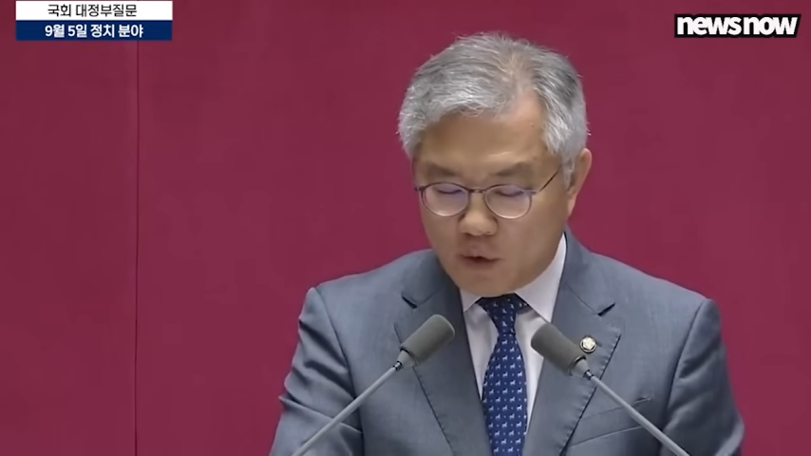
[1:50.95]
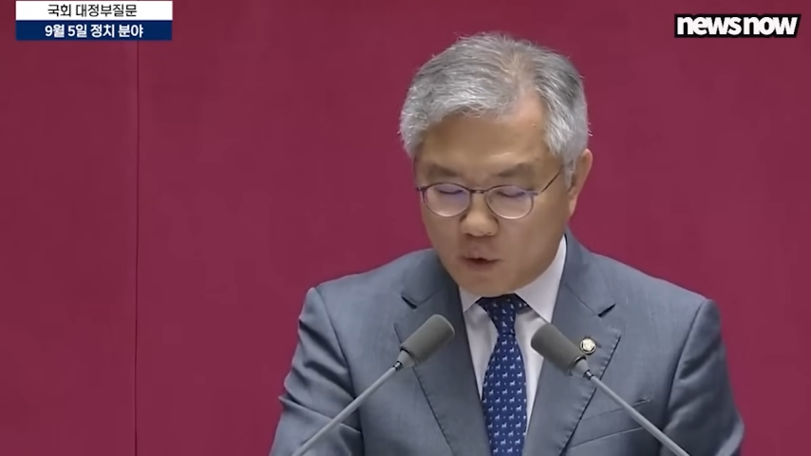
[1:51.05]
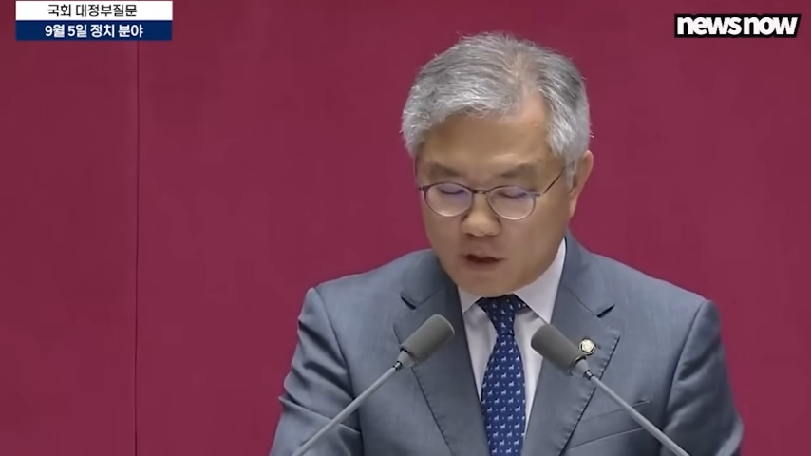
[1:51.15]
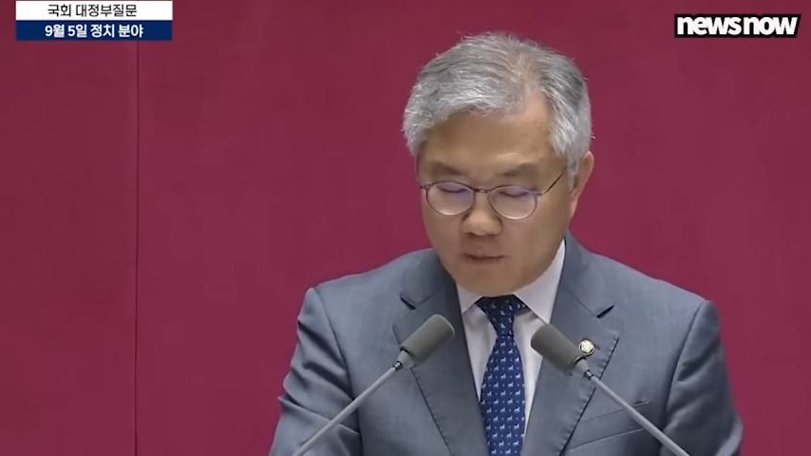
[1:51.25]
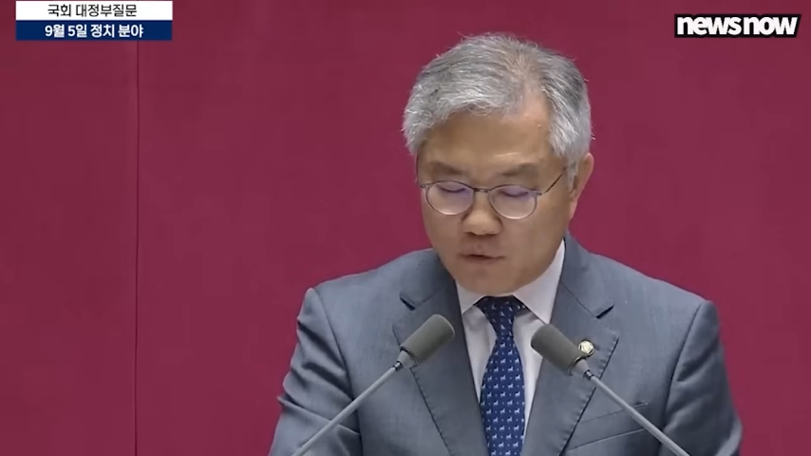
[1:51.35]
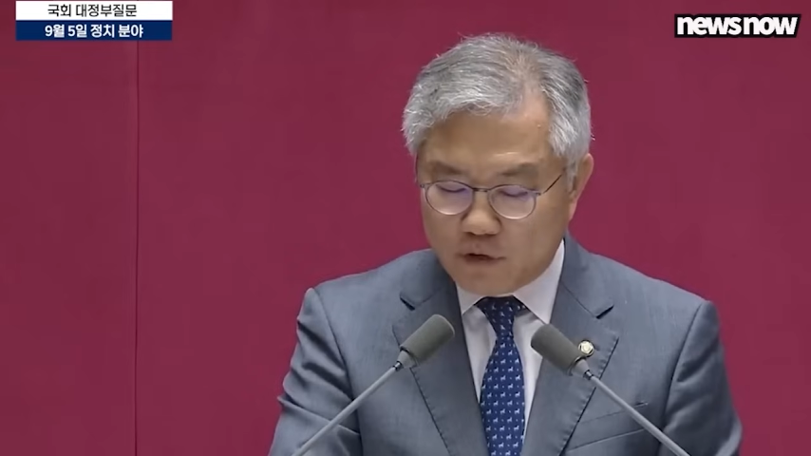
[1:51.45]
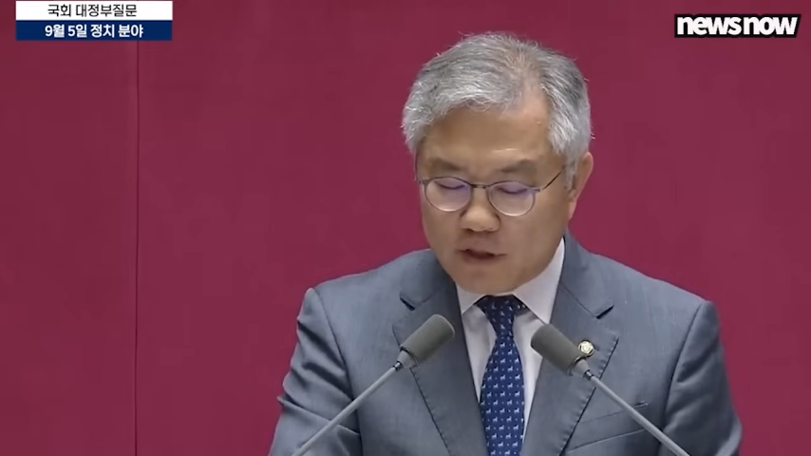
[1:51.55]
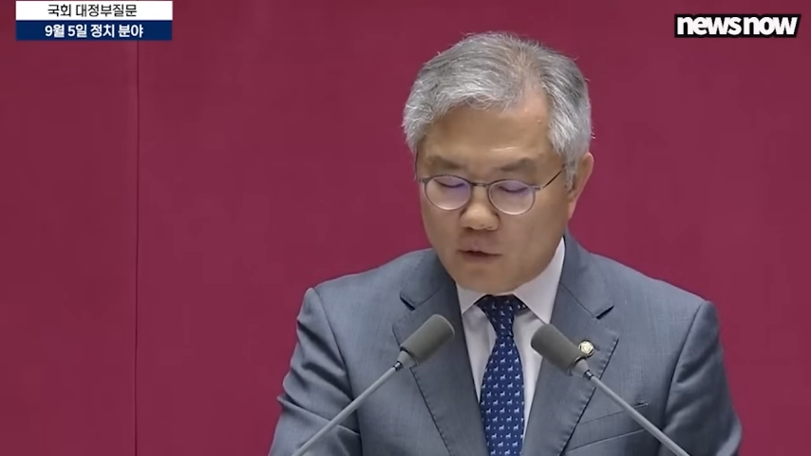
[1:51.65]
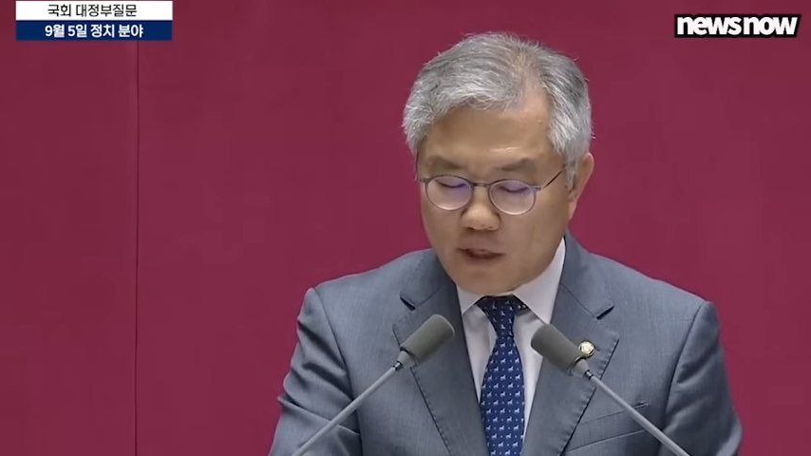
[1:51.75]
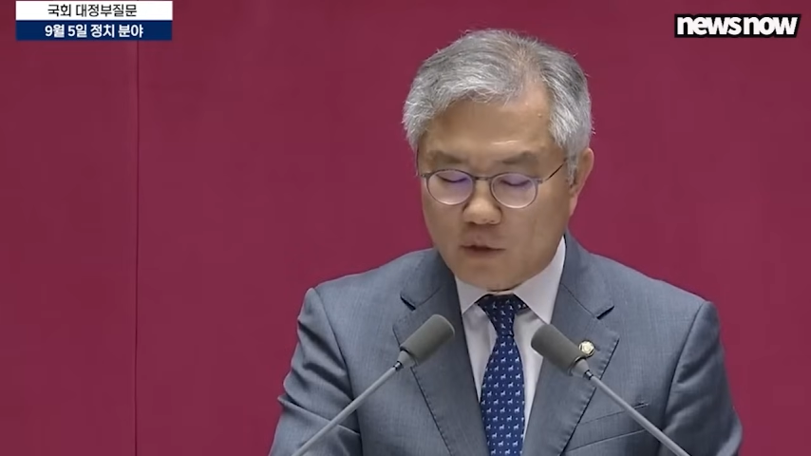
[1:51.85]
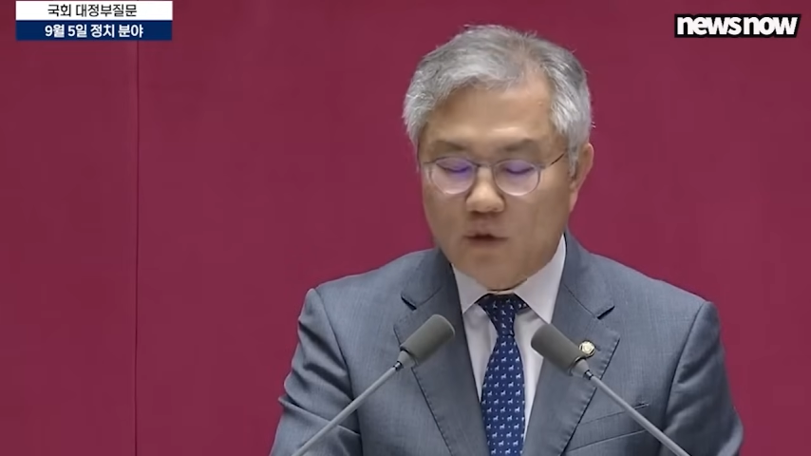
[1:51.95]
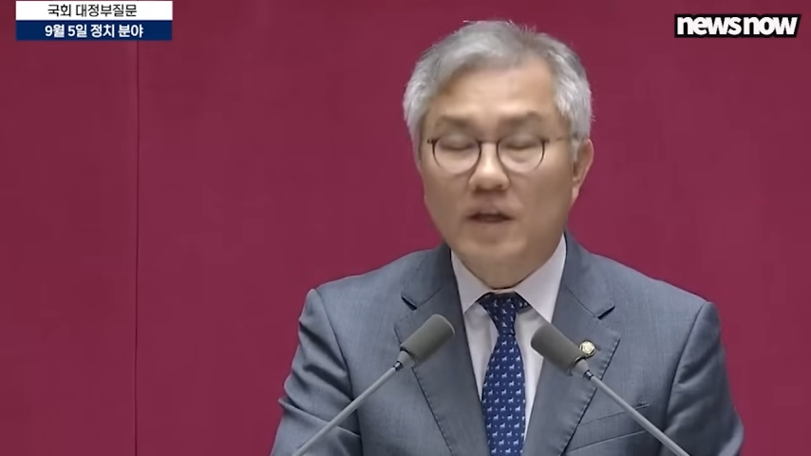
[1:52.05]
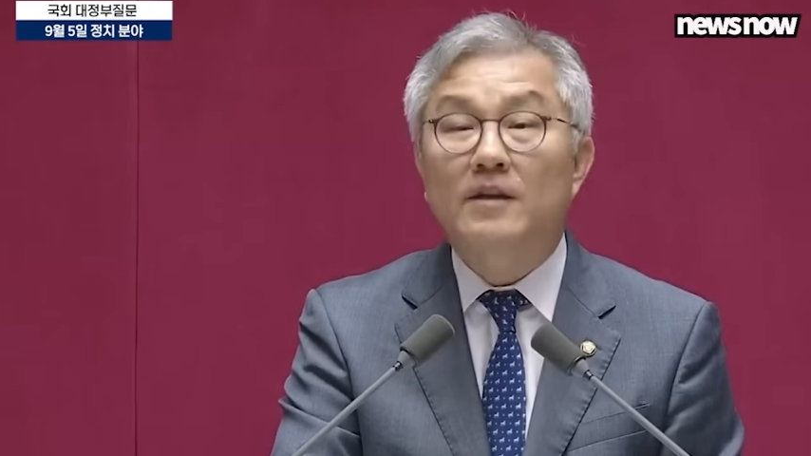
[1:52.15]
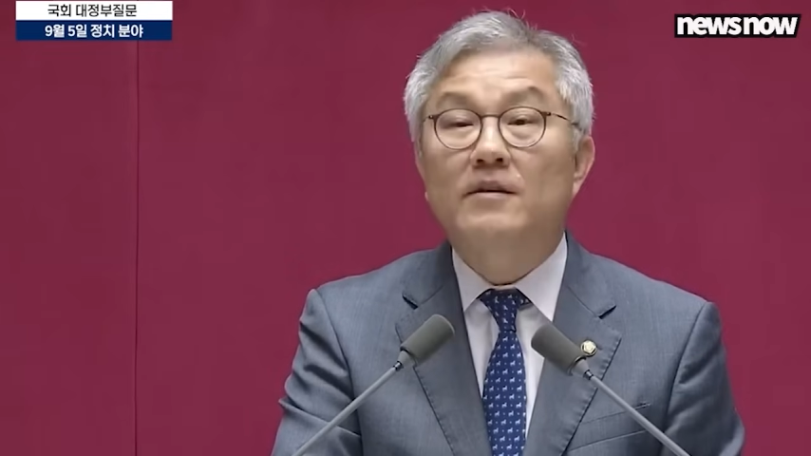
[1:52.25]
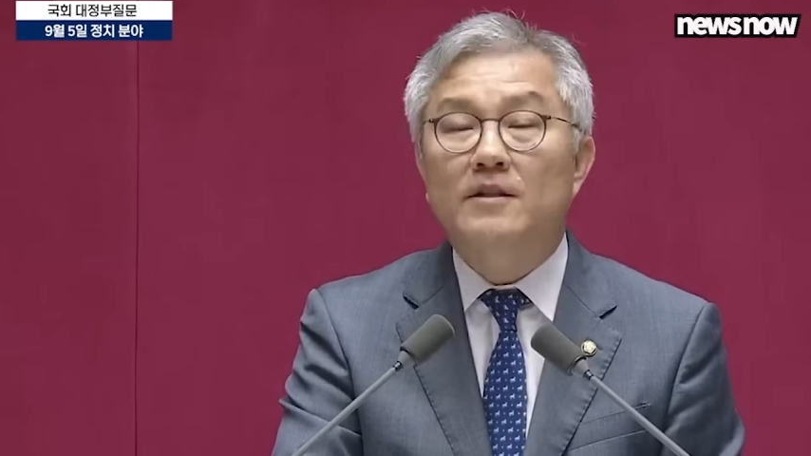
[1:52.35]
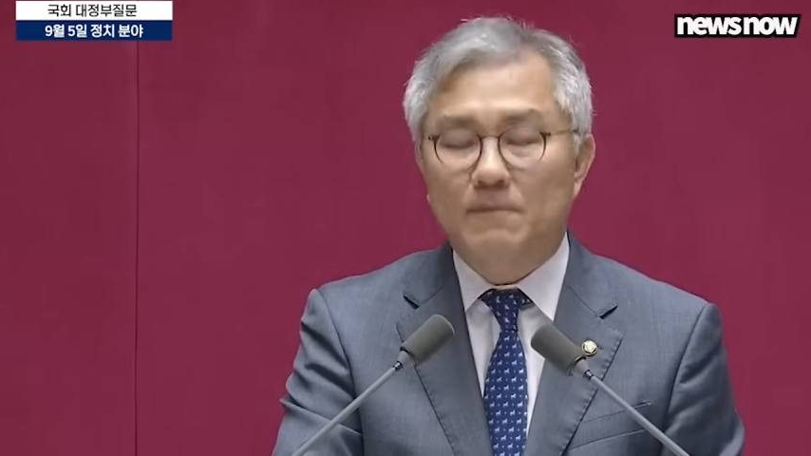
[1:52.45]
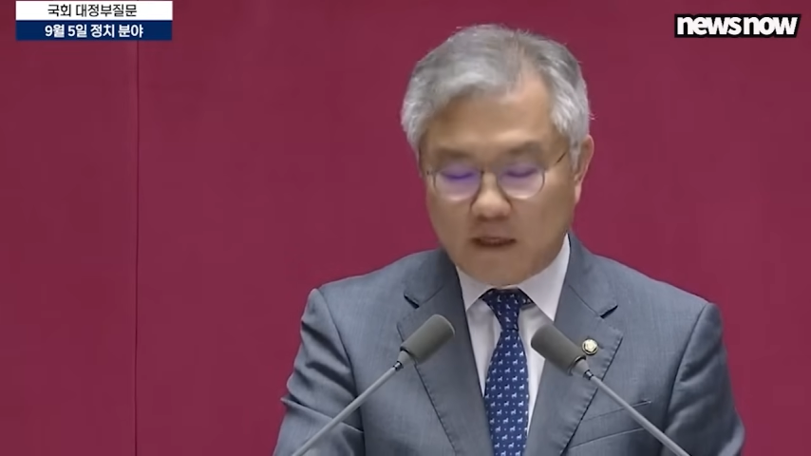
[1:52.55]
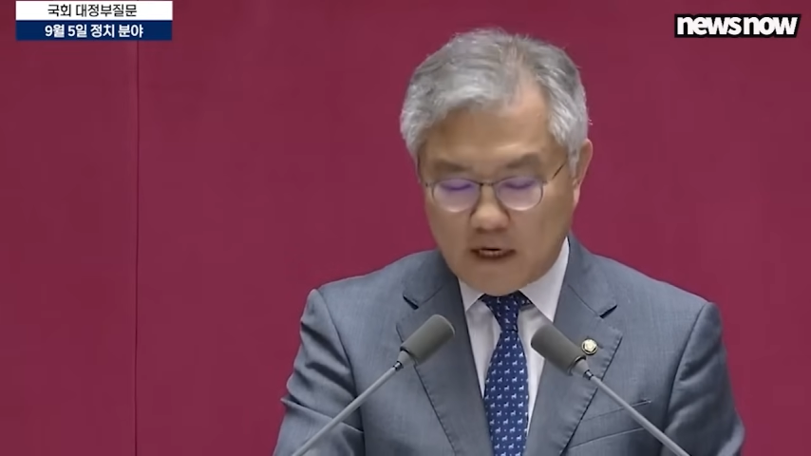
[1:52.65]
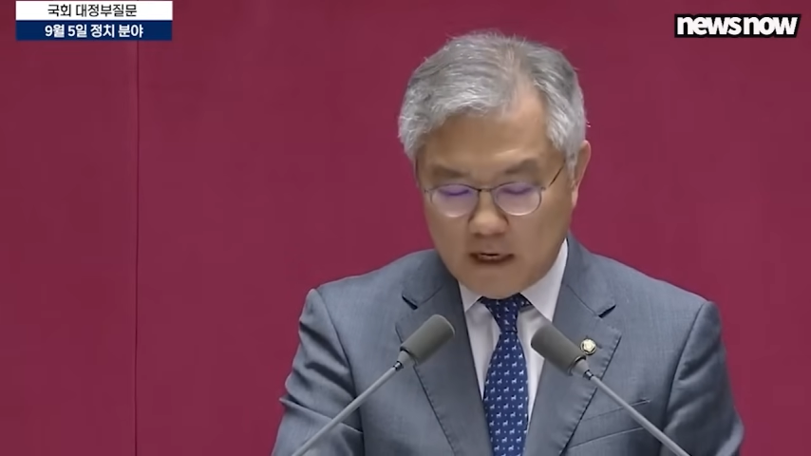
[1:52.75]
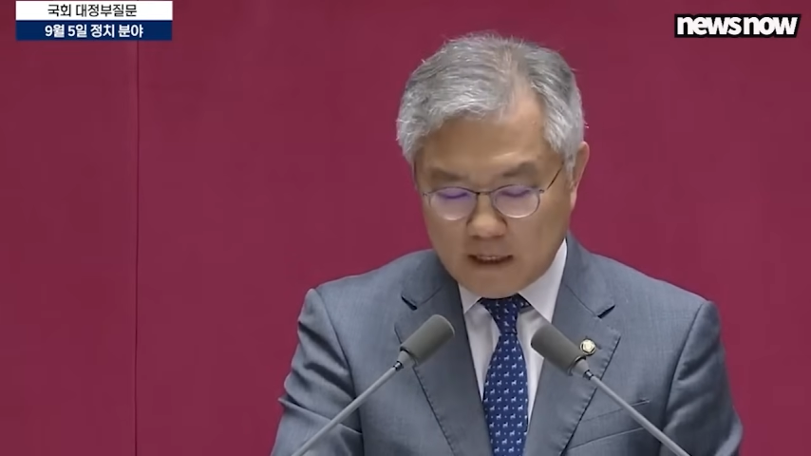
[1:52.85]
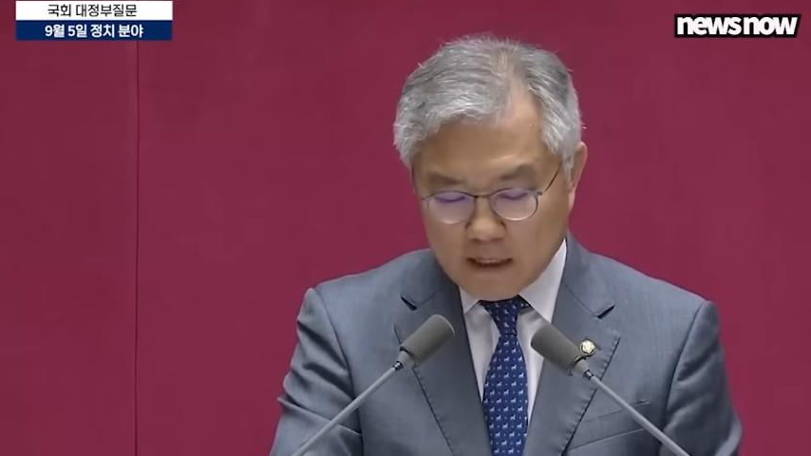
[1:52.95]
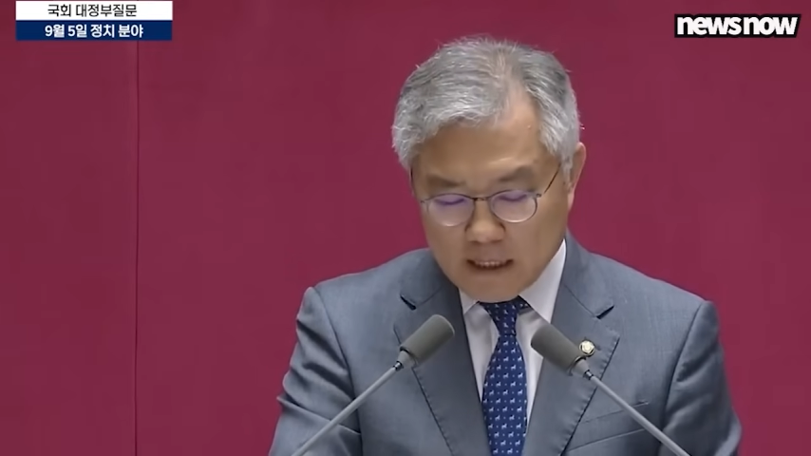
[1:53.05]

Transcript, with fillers: 도대체 무엇을 위해 존재하는 것입니까?